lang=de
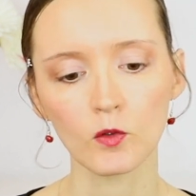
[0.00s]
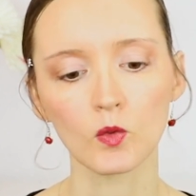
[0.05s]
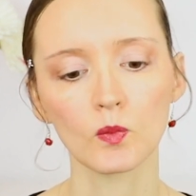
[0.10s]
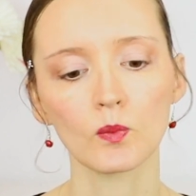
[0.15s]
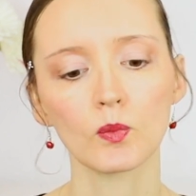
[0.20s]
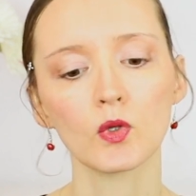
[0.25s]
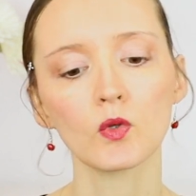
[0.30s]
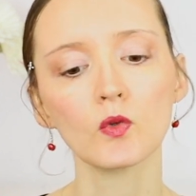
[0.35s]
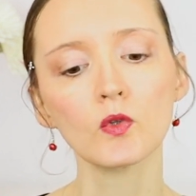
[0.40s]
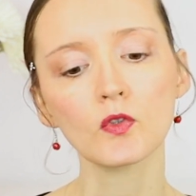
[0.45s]

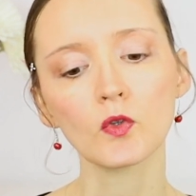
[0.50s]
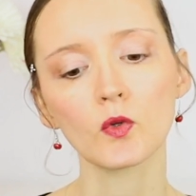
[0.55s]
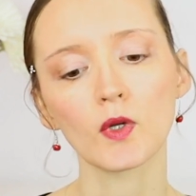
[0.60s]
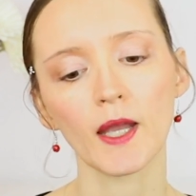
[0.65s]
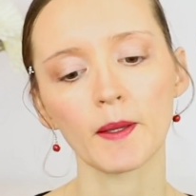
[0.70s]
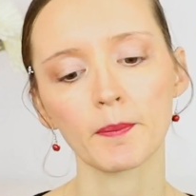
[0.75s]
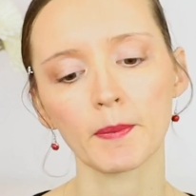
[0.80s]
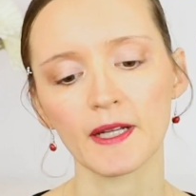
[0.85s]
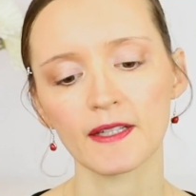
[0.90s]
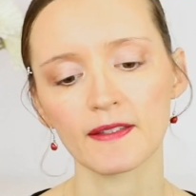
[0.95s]
Und Pluto
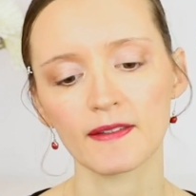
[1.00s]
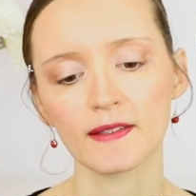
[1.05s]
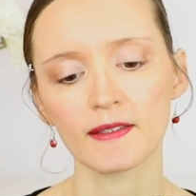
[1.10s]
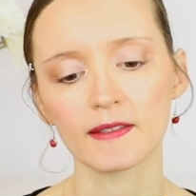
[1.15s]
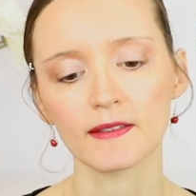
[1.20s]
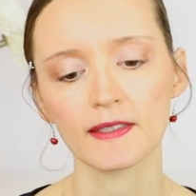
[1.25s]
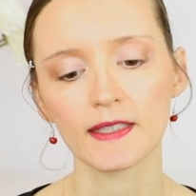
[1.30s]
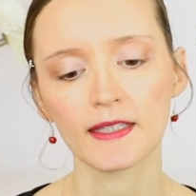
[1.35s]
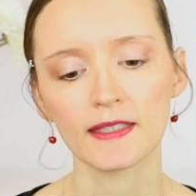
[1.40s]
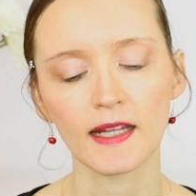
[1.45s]

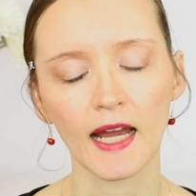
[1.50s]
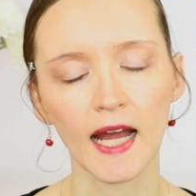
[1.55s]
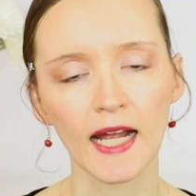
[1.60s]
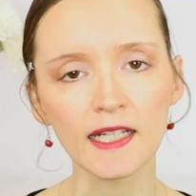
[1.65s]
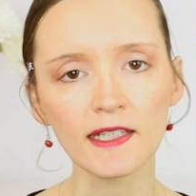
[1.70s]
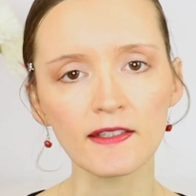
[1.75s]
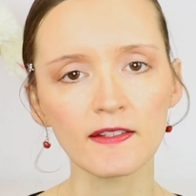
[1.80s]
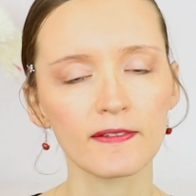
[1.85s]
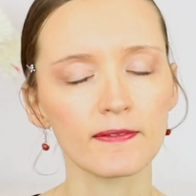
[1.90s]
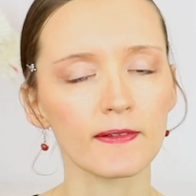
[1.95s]
repräsentiert
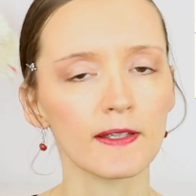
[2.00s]
alles,